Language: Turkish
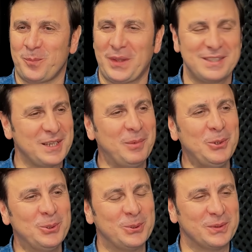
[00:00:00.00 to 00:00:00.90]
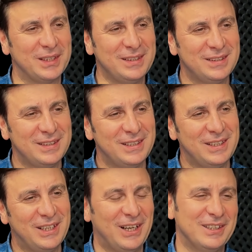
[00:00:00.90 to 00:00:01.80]
Sabah olduğunda
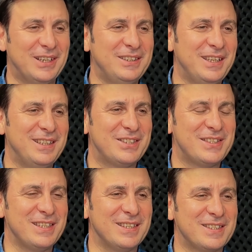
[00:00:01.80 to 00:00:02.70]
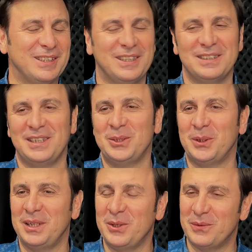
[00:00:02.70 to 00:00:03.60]
Allah'ın elçisi sallallahu
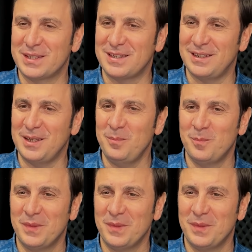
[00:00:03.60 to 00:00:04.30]
aleyhi ve sellem